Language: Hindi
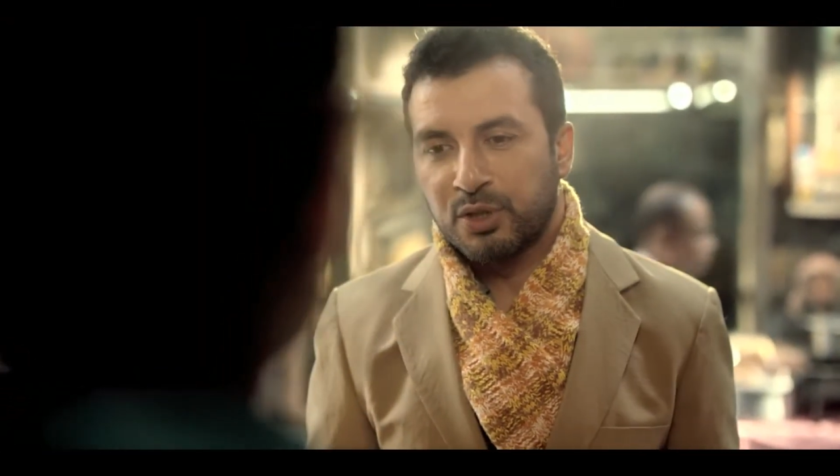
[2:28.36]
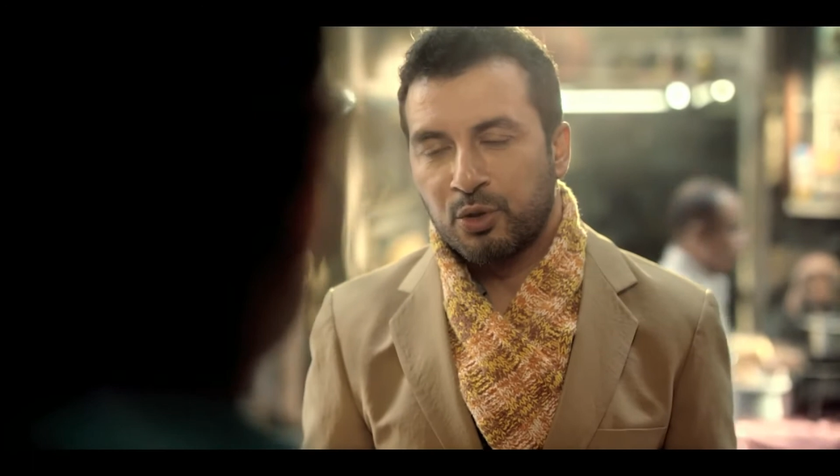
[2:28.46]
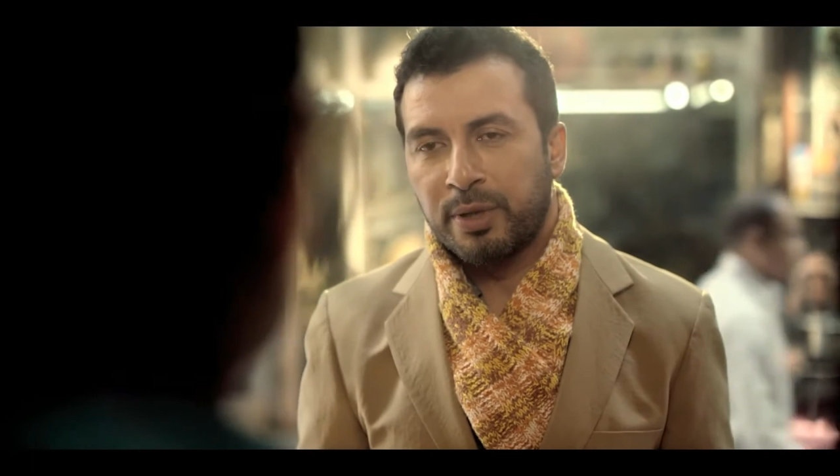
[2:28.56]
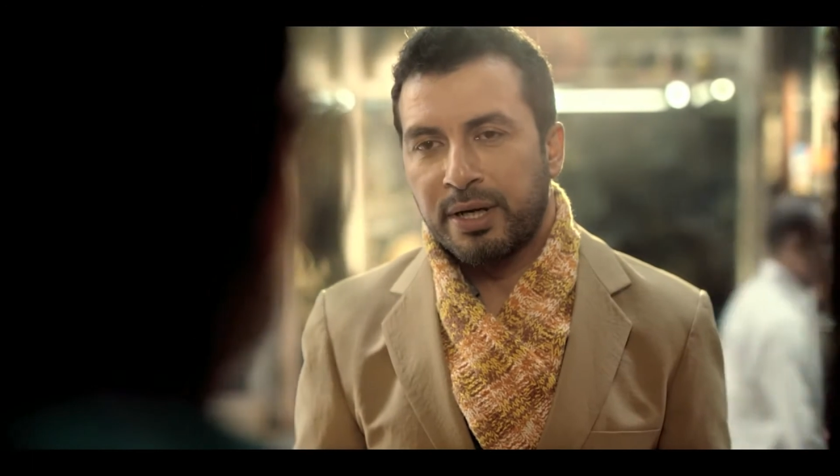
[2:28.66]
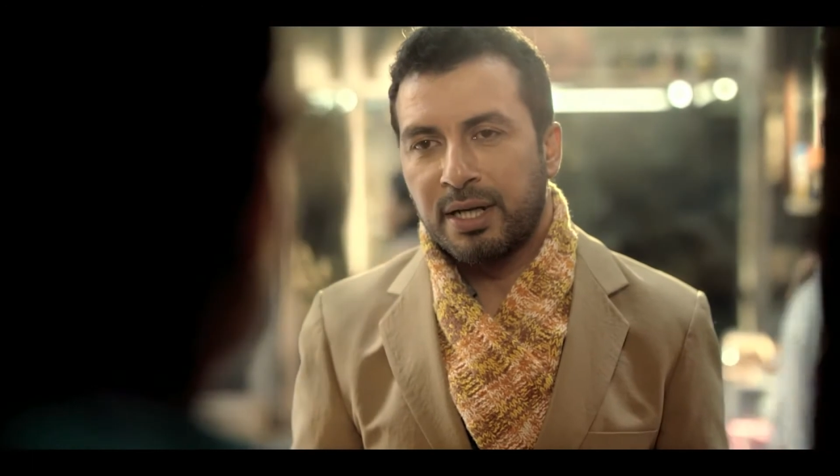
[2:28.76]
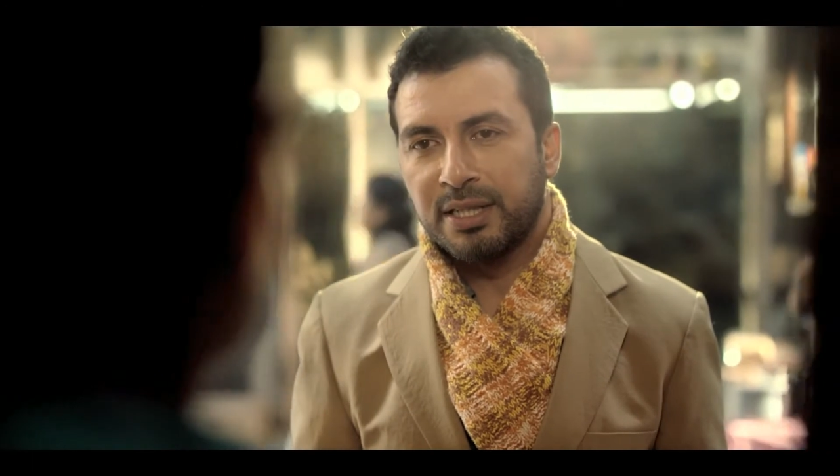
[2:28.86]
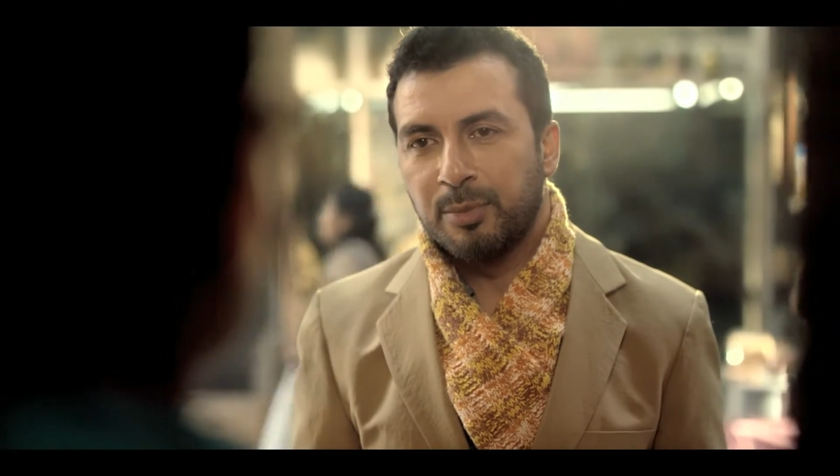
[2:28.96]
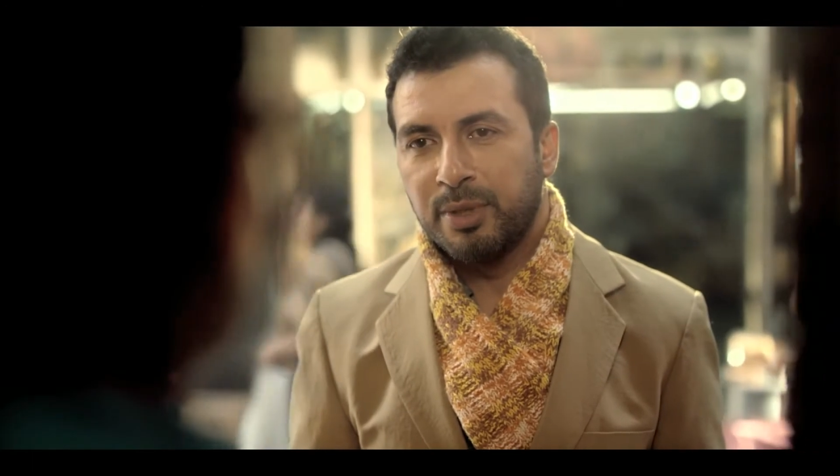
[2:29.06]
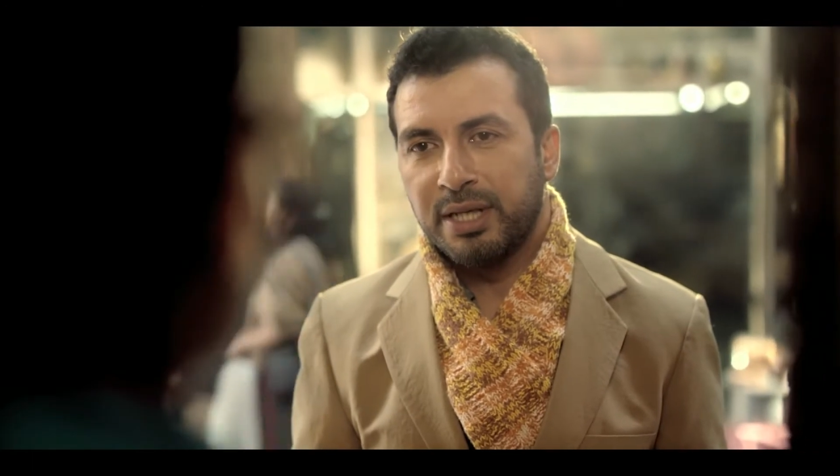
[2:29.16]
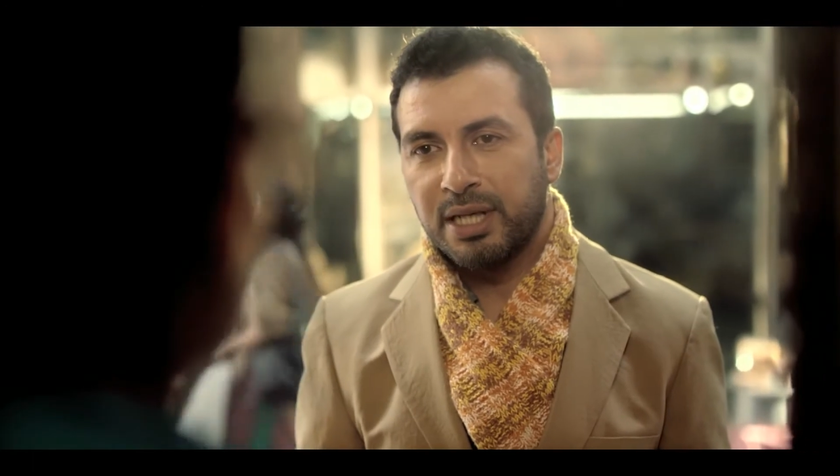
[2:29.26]
तुम्हारे
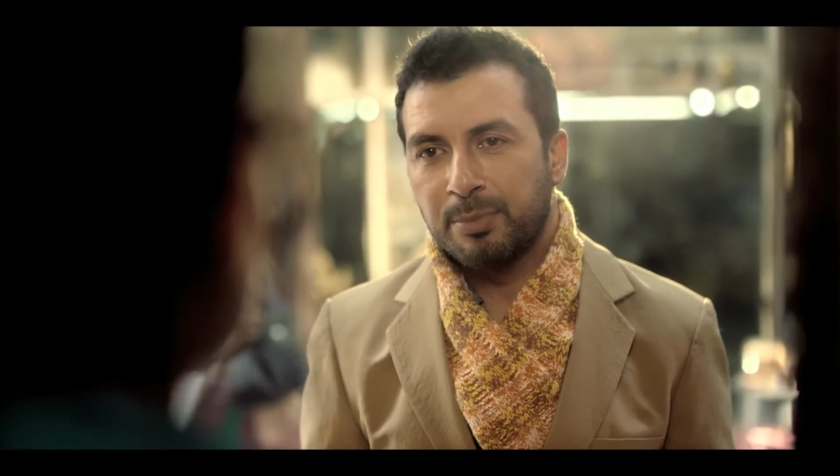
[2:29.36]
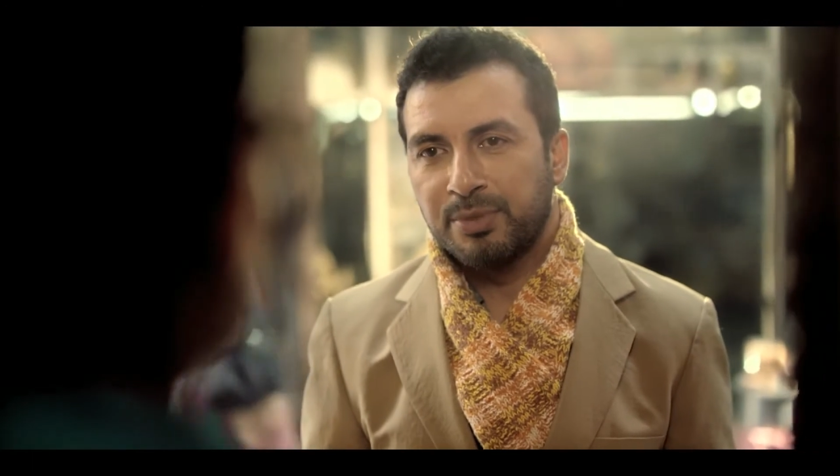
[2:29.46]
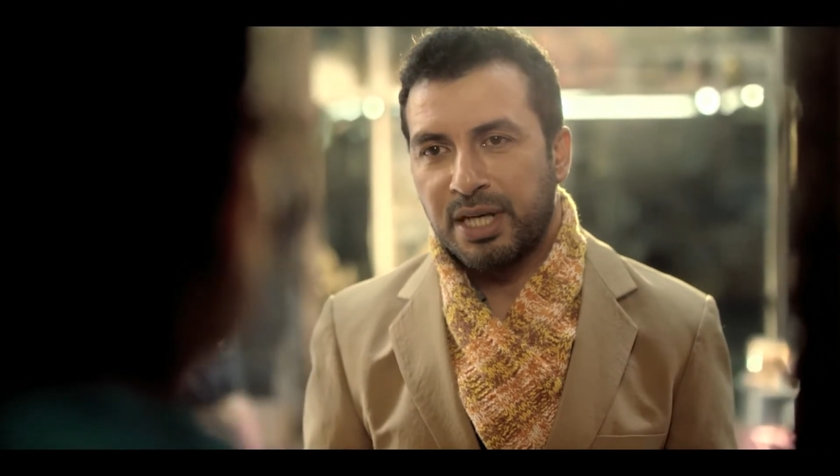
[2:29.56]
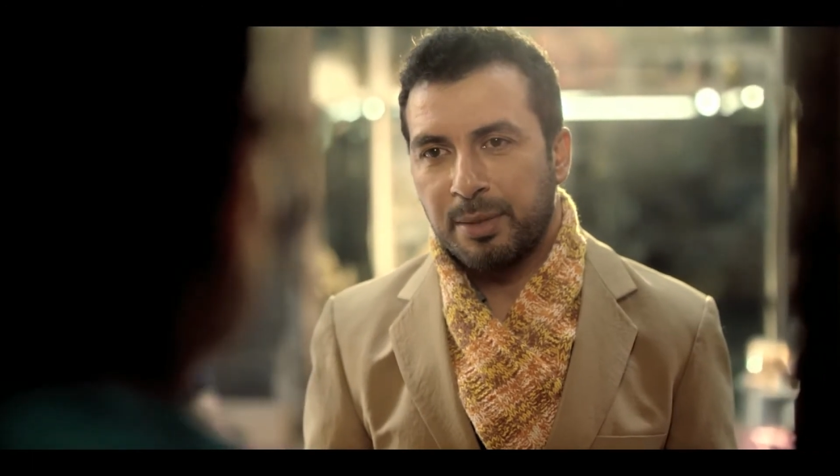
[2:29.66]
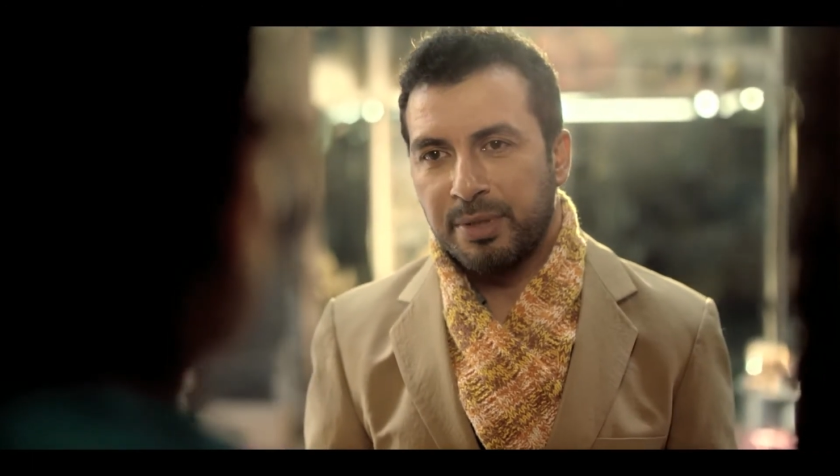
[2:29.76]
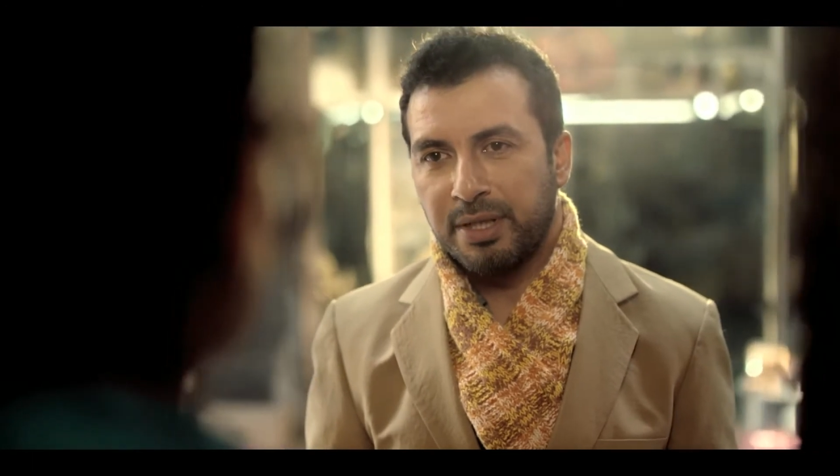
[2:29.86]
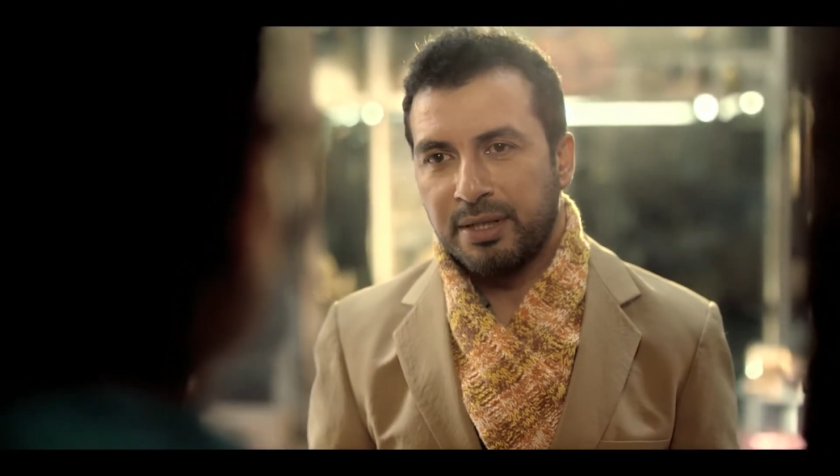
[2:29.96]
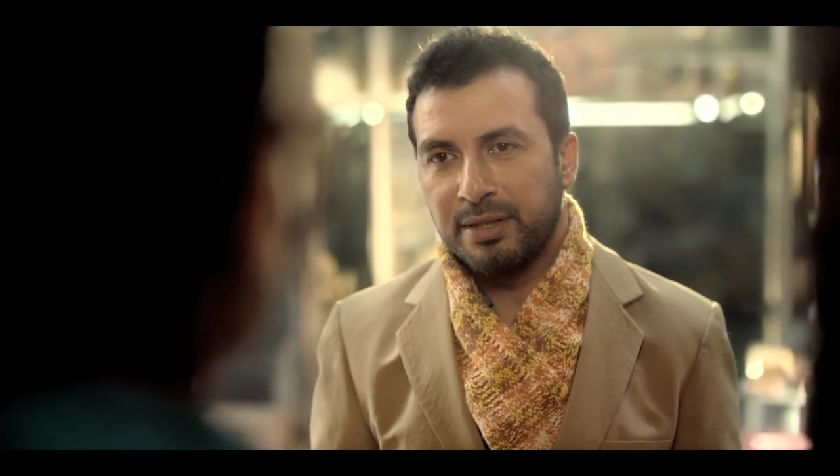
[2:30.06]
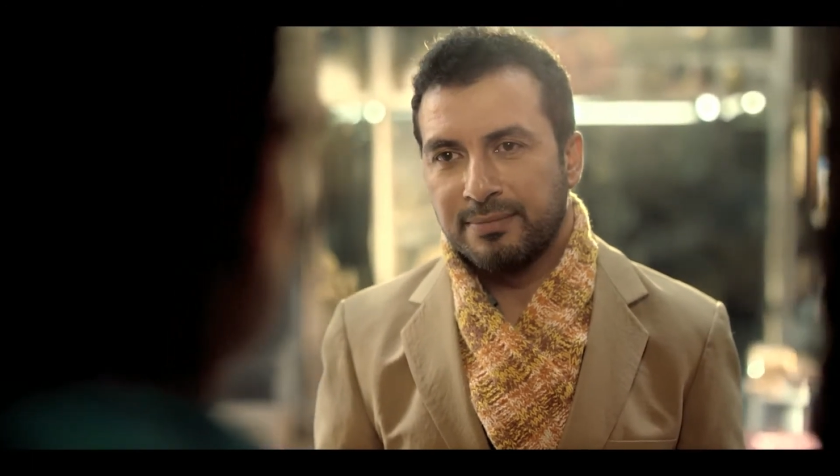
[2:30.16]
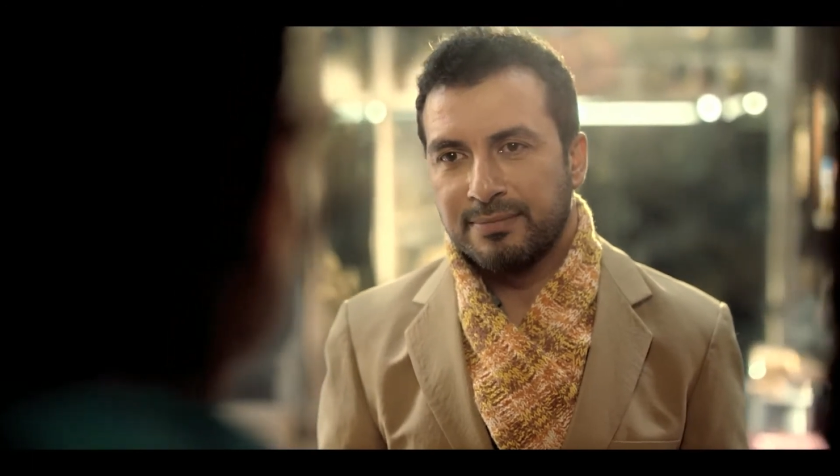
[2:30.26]
हाथ की बनी एक कप चाय
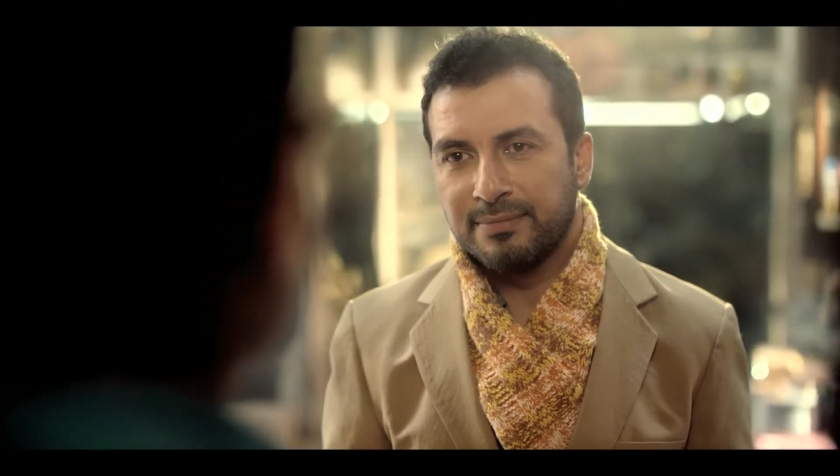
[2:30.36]
पीनी थी